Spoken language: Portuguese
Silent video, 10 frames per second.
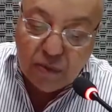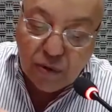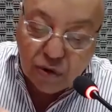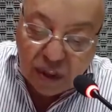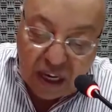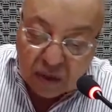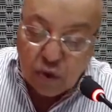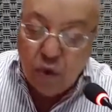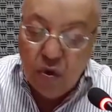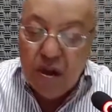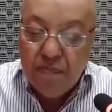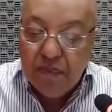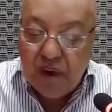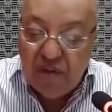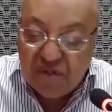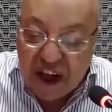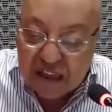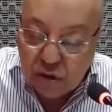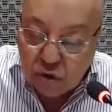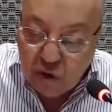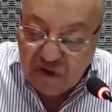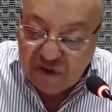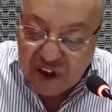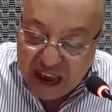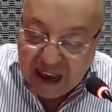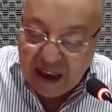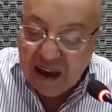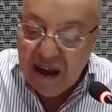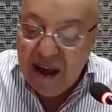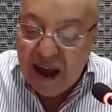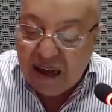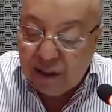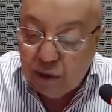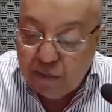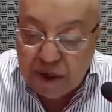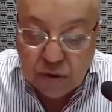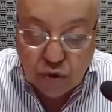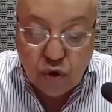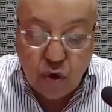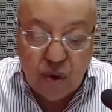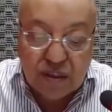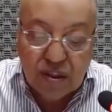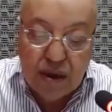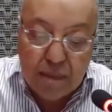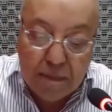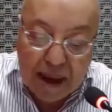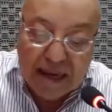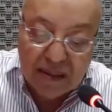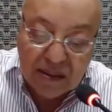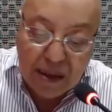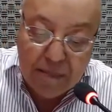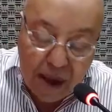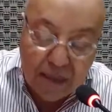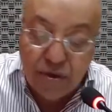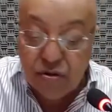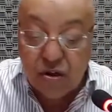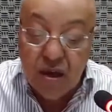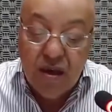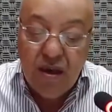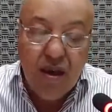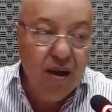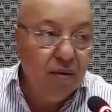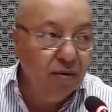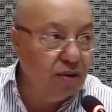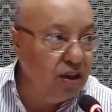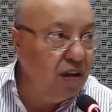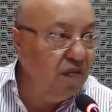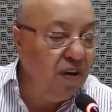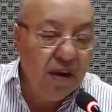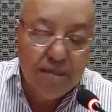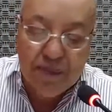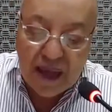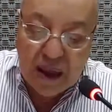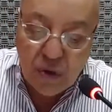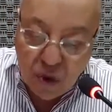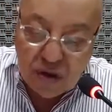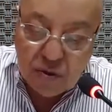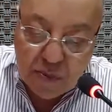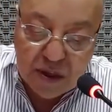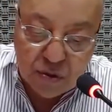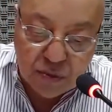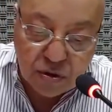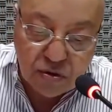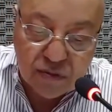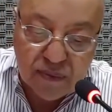mosquito que faz sofrer as pessoas que mais amamos, inclusive a nós mesmos.